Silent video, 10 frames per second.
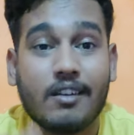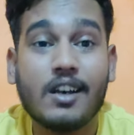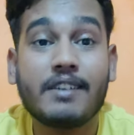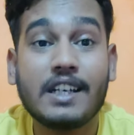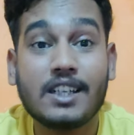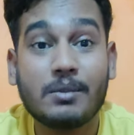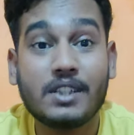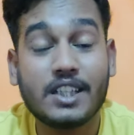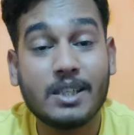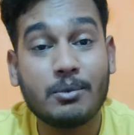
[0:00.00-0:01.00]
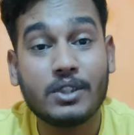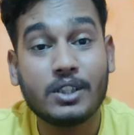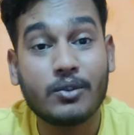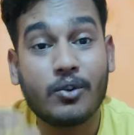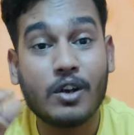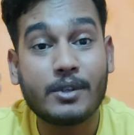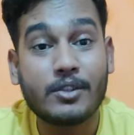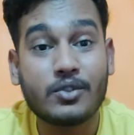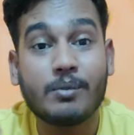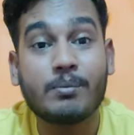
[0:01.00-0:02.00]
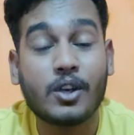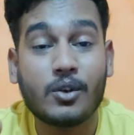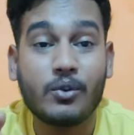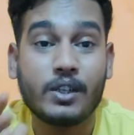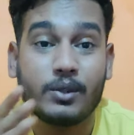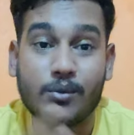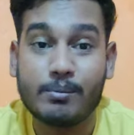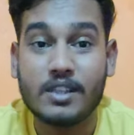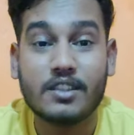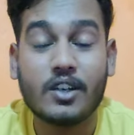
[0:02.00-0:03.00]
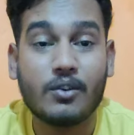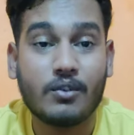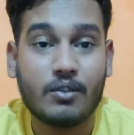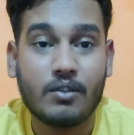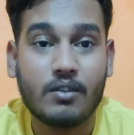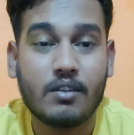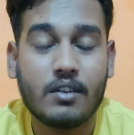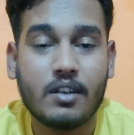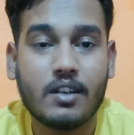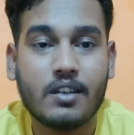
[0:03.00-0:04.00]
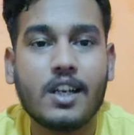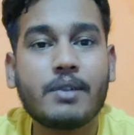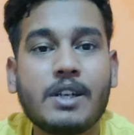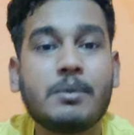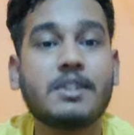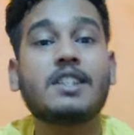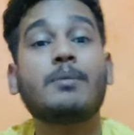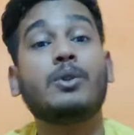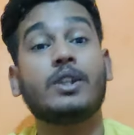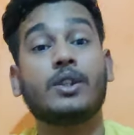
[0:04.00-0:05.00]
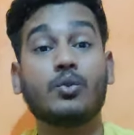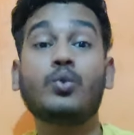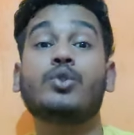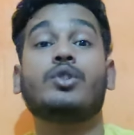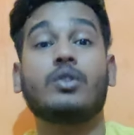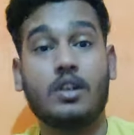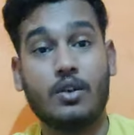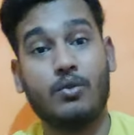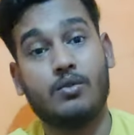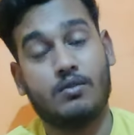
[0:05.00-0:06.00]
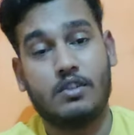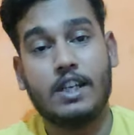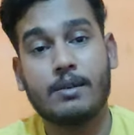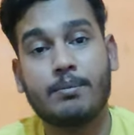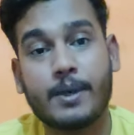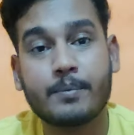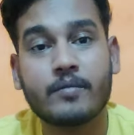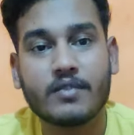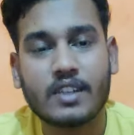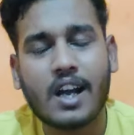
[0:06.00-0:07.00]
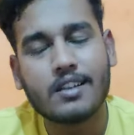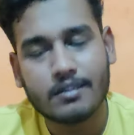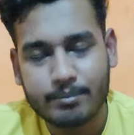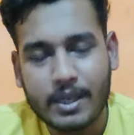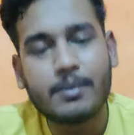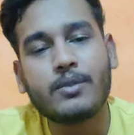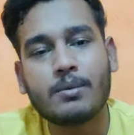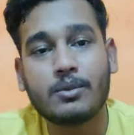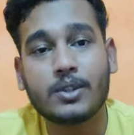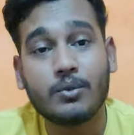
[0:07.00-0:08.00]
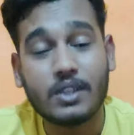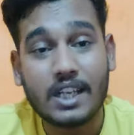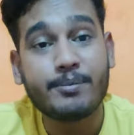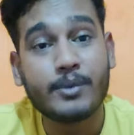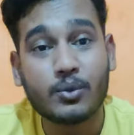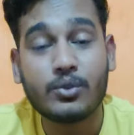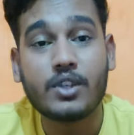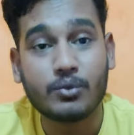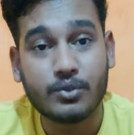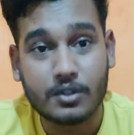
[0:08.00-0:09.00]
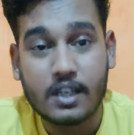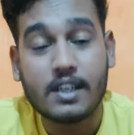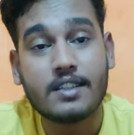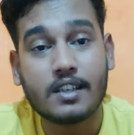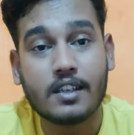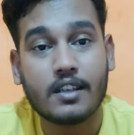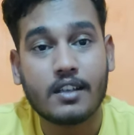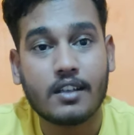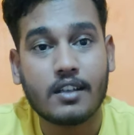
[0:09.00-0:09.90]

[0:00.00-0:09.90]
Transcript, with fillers: और घर वाले कभी ये नहीं बोलते हैं गवर्नमेंट जॉब करो नहीं तो मर जाओ घर वाले बस इतना बोलते हैं कि कुछ करो लाइफ में हाँ मैं भी वही बोलता हूँ कि लाइफ में कुछ ना कुछ करना चाहिए